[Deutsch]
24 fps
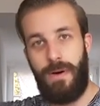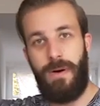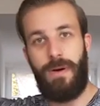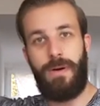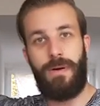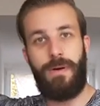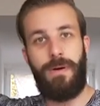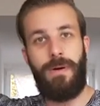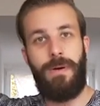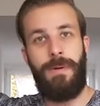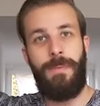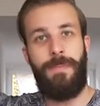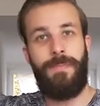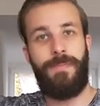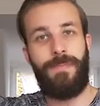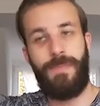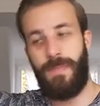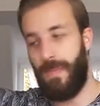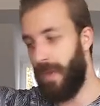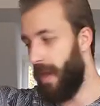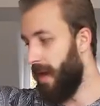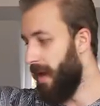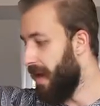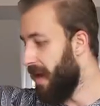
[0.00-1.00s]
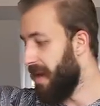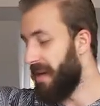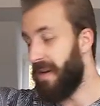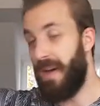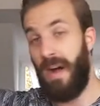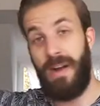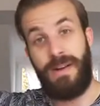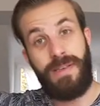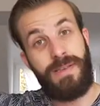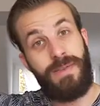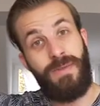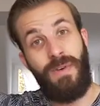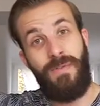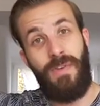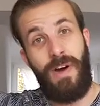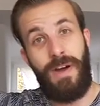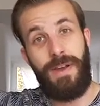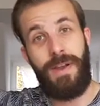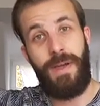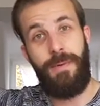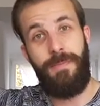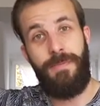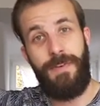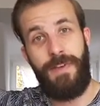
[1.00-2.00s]
Euro kann ich es nur
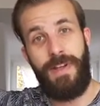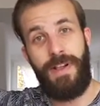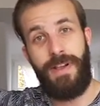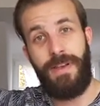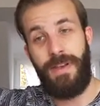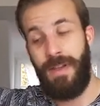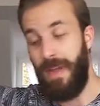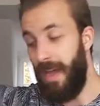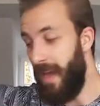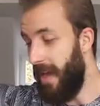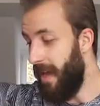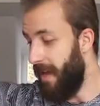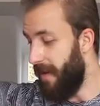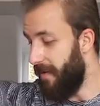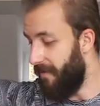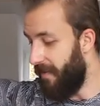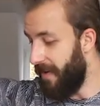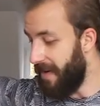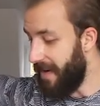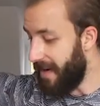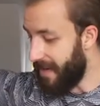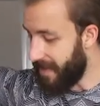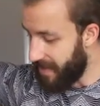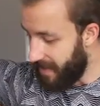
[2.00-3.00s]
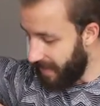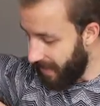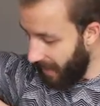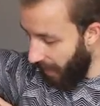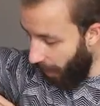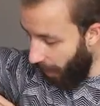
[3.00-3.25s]
weiterempfehlen. Wenn ihr das Ding